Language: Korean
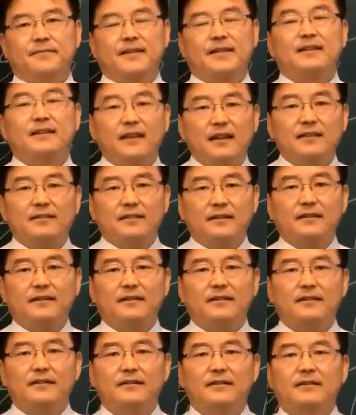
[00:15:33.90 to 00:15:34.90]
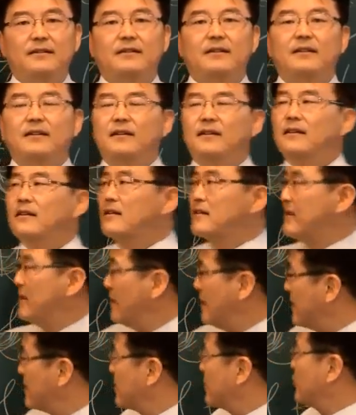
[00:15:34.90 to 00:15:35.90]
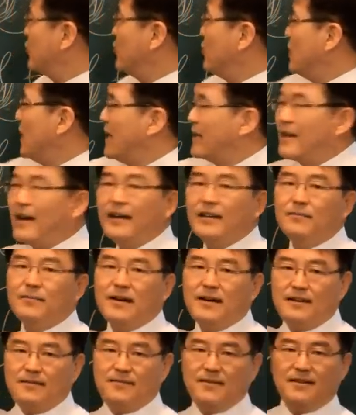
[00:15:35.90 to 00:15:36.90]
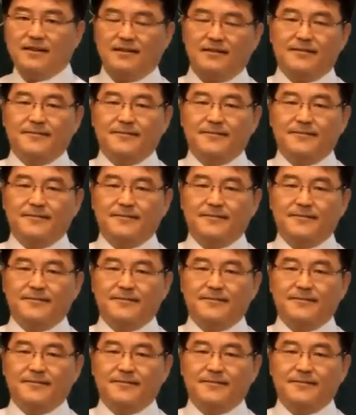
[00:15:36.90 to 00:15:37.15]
그래서 그래서 중요하다 이 말입니다.